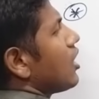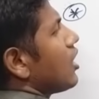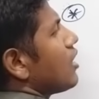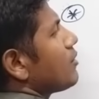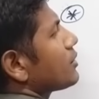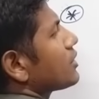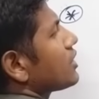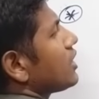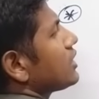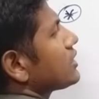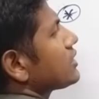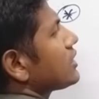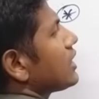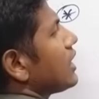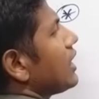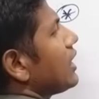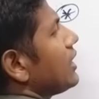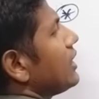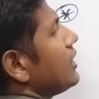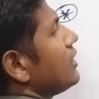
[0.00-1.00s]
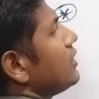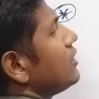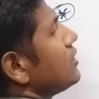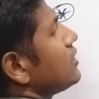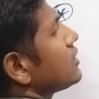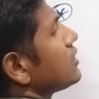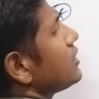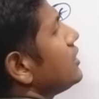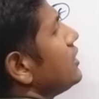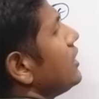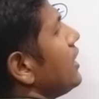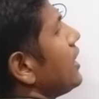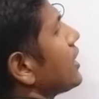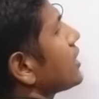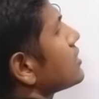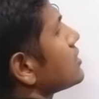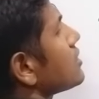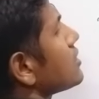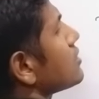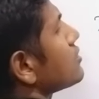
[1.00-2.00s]
अब कहता है कि
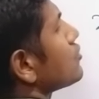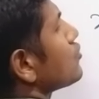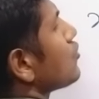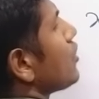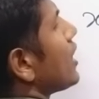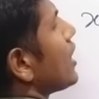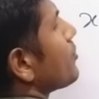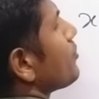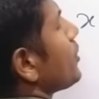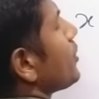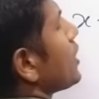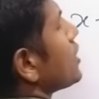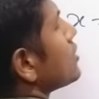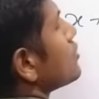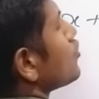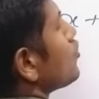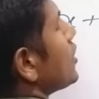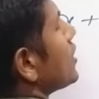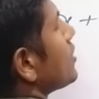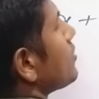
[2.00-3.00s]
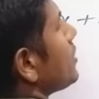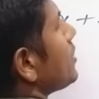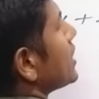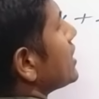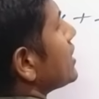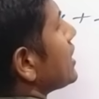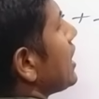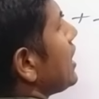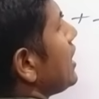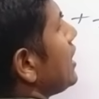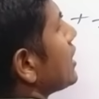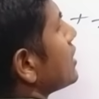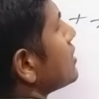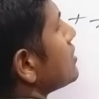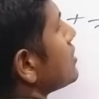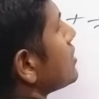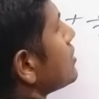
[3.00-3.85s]
एक्स स्क्वायर प्लस वन बट्टा एक्स